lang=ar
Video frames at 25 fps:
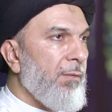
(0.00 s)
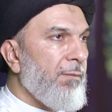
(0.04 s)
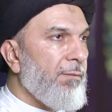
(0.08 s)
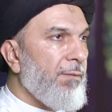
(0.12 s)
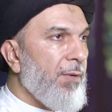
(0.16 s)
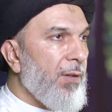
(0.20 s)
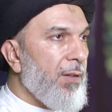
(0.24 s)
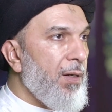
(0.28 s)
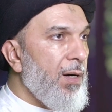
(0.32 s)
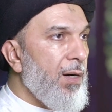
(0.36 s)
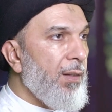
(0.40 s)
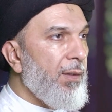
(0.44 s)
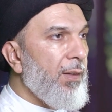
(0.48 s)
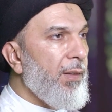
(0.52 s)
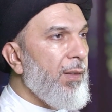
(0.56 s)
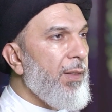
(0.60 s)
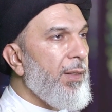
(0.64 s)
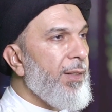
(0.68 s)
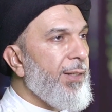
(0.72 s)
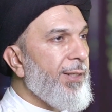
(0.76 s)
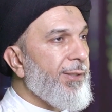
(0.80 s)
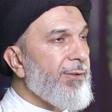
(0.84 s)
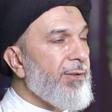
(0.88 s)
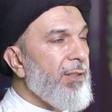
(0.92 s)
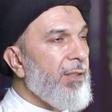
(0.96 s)
فقال
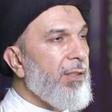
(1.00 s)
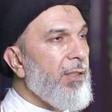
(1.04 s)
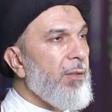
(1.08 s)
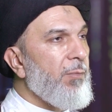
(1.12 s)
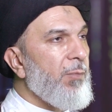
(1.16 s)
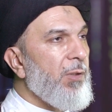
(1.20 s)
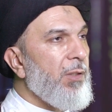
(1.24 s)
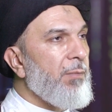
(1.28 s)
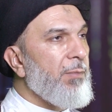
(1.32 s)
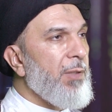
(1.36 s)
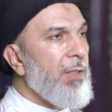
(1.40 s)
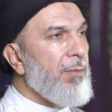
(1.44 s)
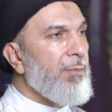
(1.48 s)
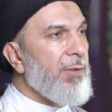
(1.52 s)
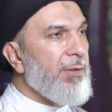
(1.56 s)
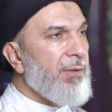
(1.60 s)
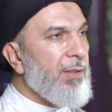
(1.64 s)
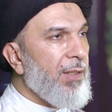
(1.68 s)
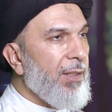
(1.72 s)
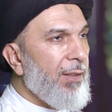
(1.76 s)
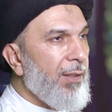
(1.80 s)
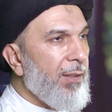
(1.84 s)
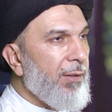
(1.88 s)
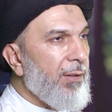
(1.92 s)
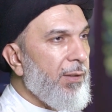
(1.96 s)
لها احتكمي ما
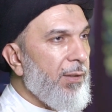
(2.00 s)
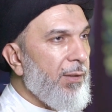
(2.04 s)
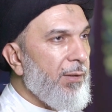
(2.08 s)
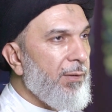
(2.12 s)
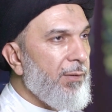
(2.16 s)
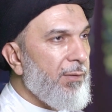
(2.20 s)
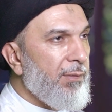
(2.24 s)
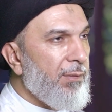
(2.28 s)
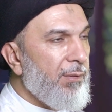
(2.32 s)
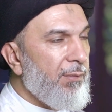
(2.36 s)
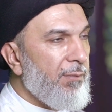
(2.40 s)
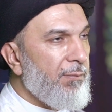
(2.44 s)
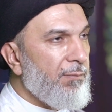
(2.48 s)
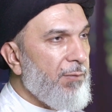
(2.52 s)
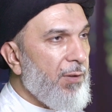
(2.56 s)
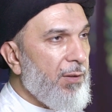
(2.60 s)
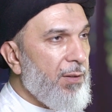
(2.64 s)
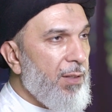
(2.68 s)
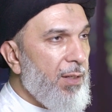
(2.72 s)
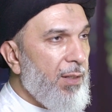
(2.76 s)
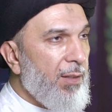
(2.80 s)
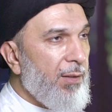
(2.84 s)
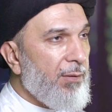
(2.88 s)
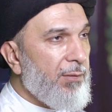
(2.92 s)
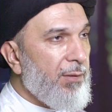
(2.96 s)
بدا لك
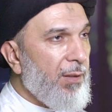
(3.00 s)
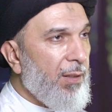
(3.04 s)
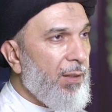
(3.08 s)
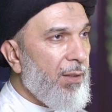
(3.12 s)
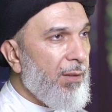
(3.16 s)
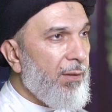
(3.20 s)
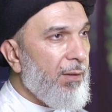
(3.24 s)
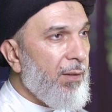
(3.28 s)
فقالت